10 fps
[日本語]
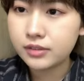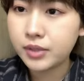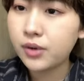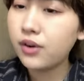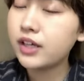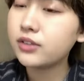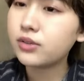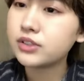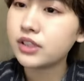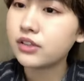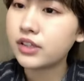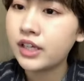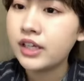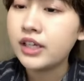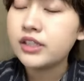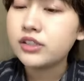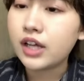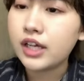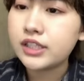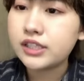まあ、今回のコンサートはね、ちょっと
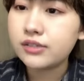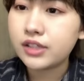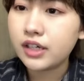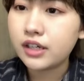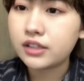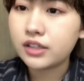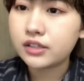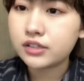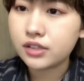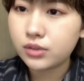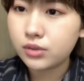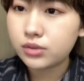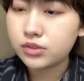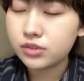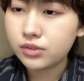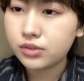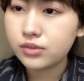配信はなかったんですけど、そう。